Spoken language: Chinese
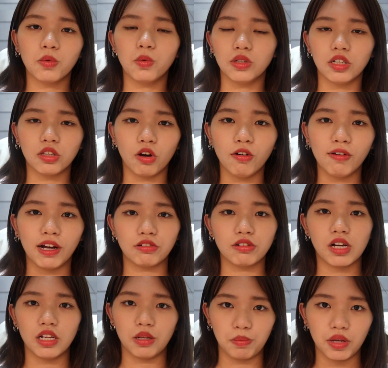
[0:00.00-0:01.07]
我的头发就
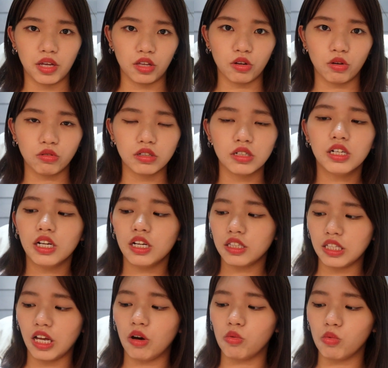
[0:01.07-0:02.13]
开始变油了，
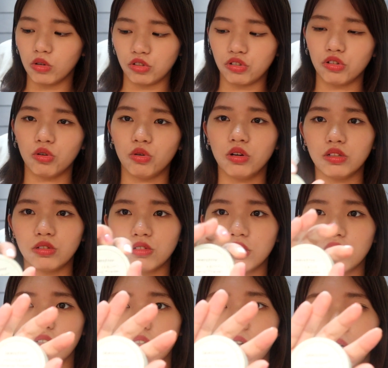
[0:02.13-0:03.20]
那我就会就
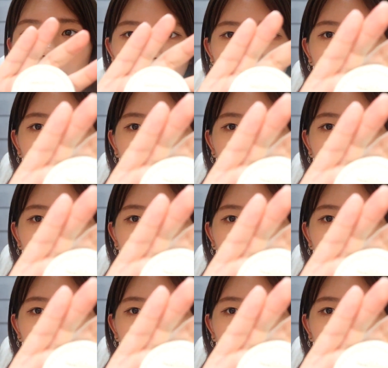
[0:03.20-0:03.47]
是用